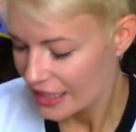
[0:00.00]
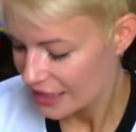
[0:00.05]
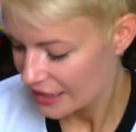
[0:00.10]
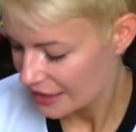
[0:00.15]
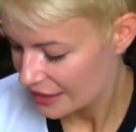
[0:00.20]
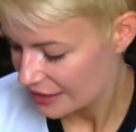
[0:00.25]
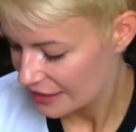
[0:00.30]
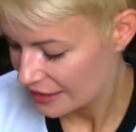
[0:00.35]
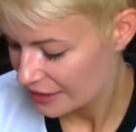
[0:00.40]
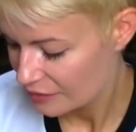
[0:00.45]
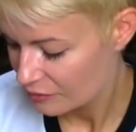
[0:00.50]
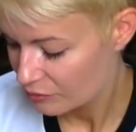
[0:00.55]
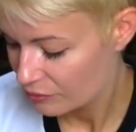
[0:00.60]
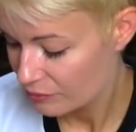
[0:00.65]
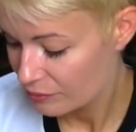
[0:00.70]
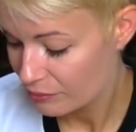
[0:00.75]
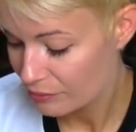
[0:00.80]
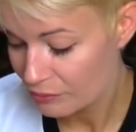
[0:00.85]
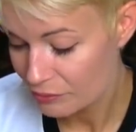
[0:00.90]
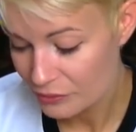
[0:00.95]
E,
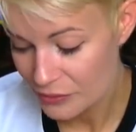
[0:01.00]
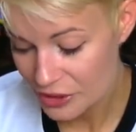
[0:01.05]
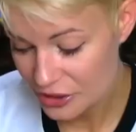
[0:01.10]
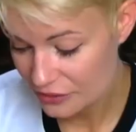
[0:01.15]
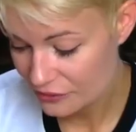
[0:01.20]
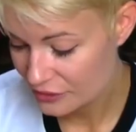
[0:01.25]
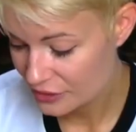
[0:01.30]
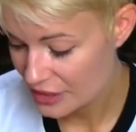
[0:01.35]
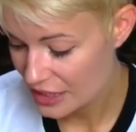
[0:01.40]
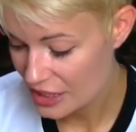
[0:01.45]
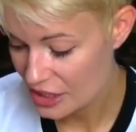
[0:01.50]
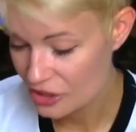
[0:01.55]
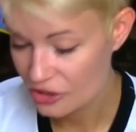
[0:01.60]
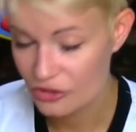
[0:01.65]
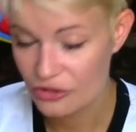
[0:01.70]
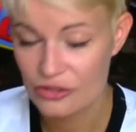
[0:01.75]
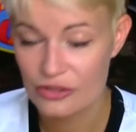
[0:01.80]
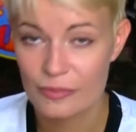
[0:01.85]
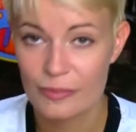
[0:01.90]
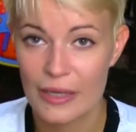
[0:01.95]
mi się wydaje, że
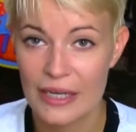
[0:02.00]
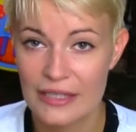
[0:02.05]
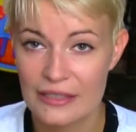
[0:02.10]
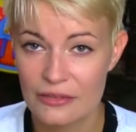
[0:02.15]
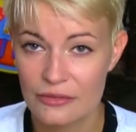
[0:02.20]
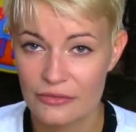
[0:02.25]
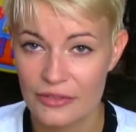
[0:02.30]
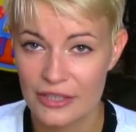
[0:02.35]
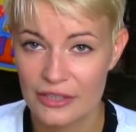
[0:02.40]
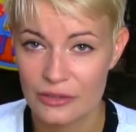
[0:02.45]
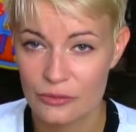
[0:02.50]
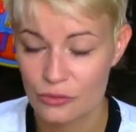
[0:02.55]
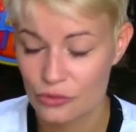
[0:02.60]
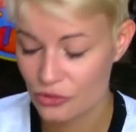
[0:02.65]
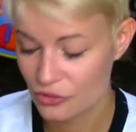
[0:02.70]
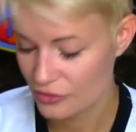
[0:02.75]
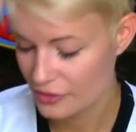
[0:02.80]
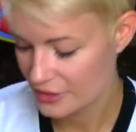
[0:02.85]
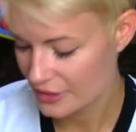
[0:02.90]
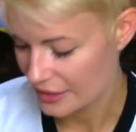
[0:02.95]
to jest bardzo fajne
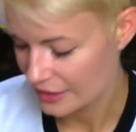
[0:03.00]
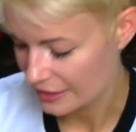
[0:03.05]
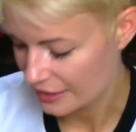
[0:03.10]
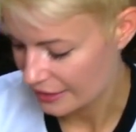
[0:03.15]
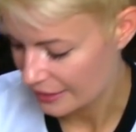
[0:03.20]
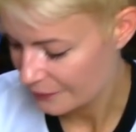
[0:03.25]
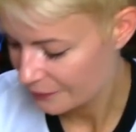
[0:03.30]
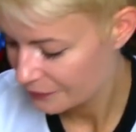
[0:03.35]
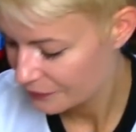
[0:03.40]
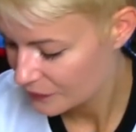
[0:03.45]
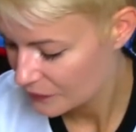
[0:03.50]
urządzenie.